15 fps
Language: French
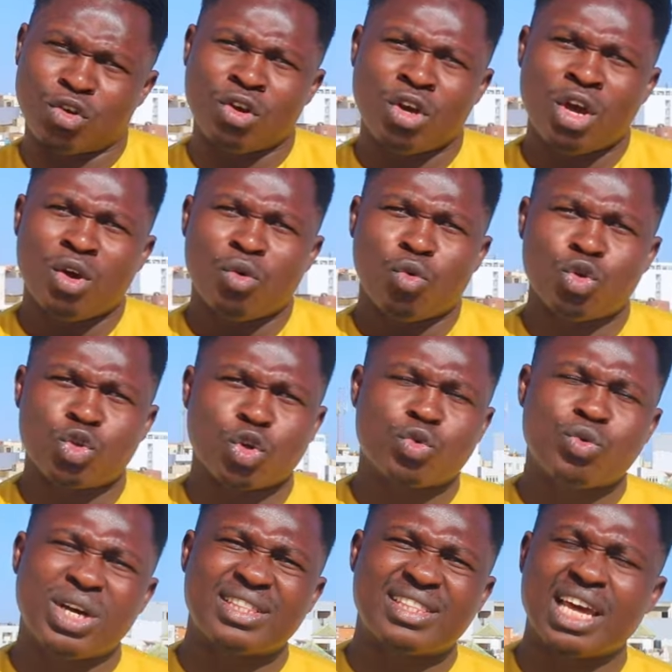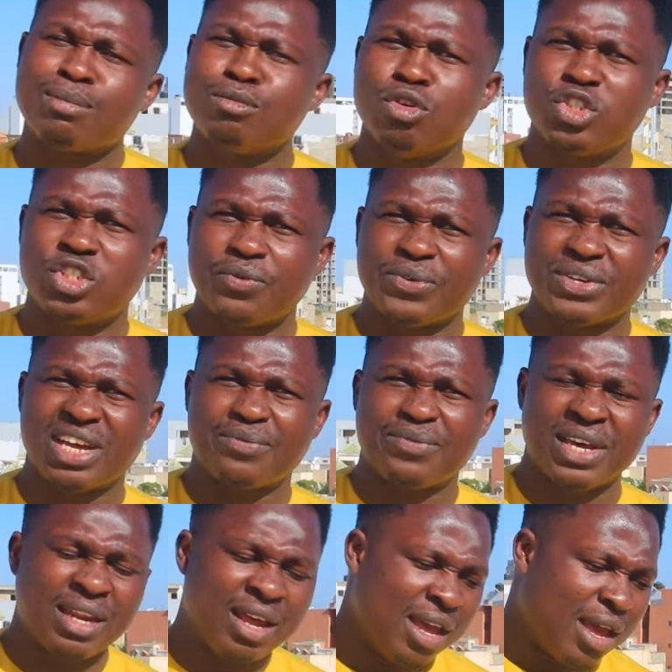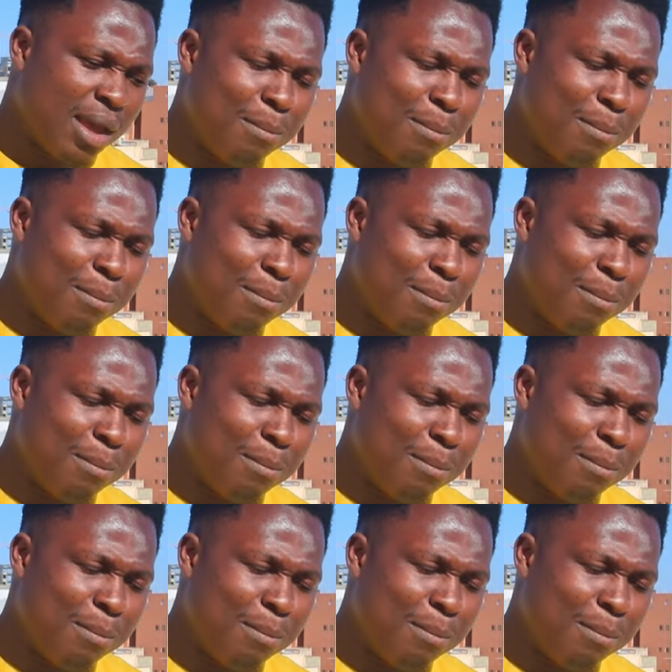que aujourd'hui en termes de chiffre d'affaires,